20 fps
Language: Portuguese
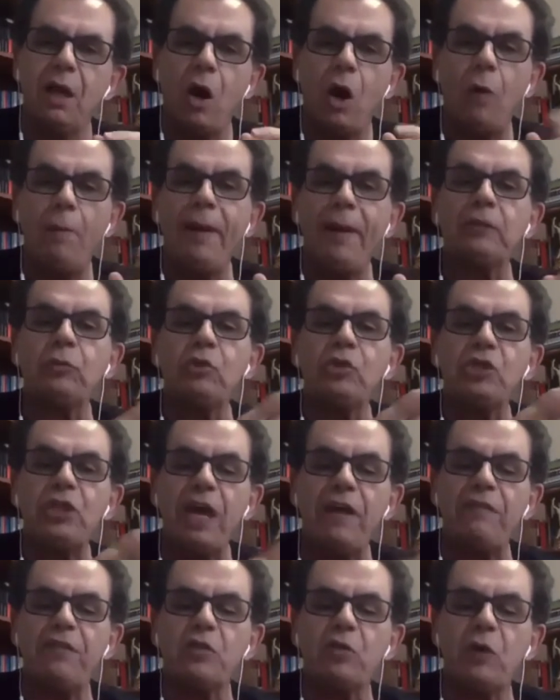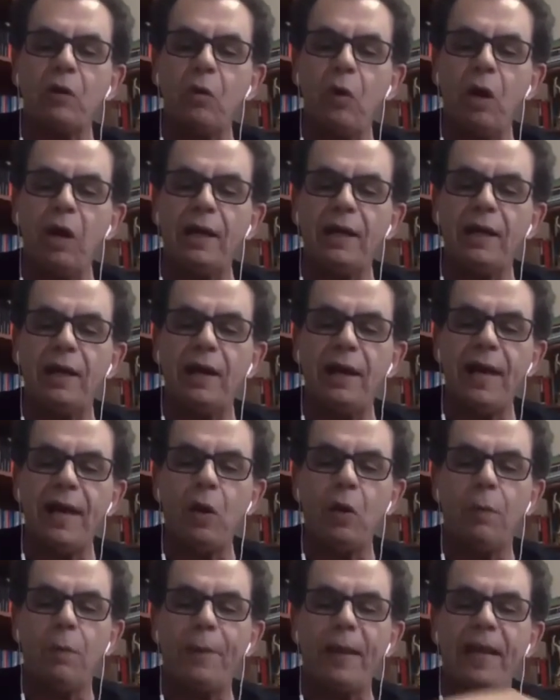Roberto Jefferson agora é
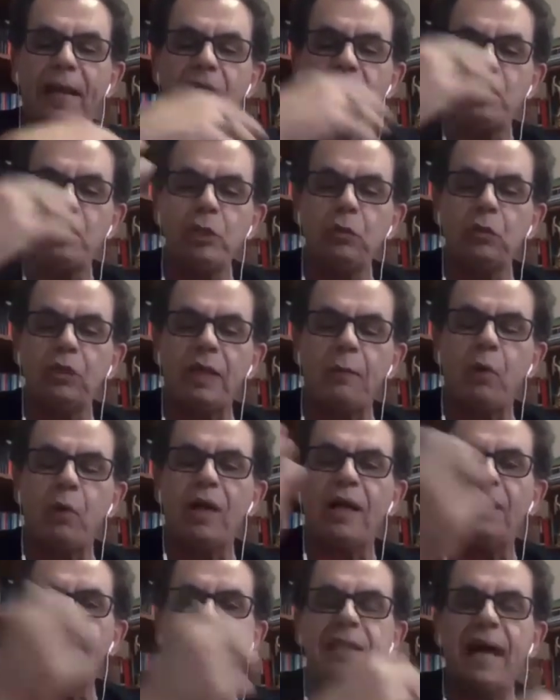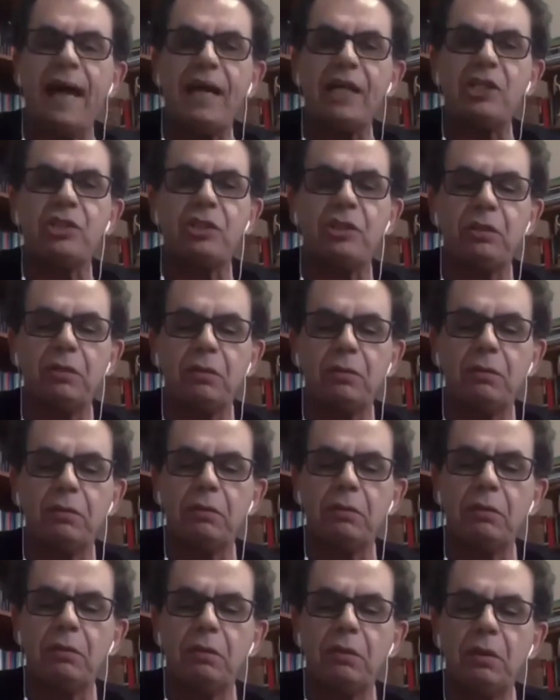o paladino da moralidade?
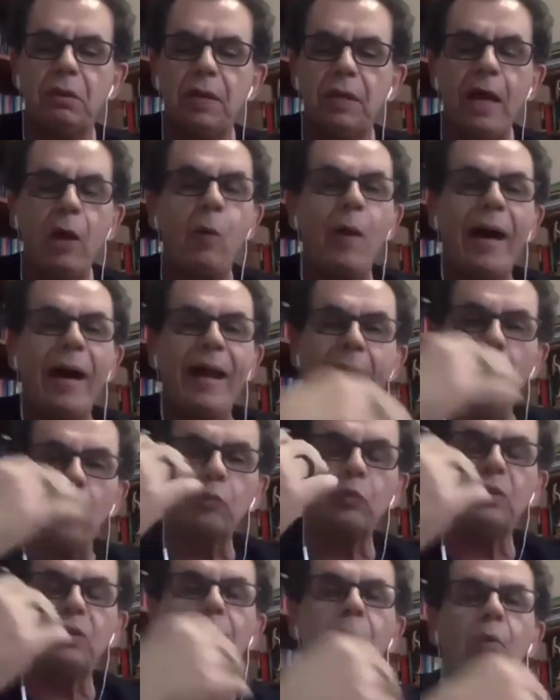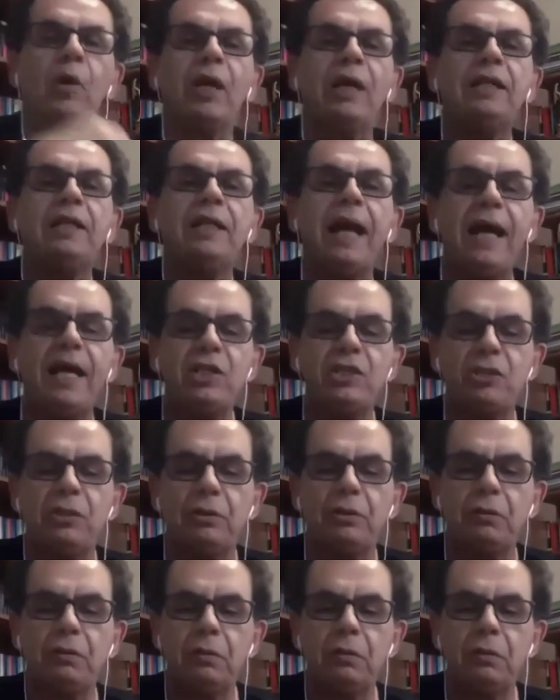É o arauto da moralidade?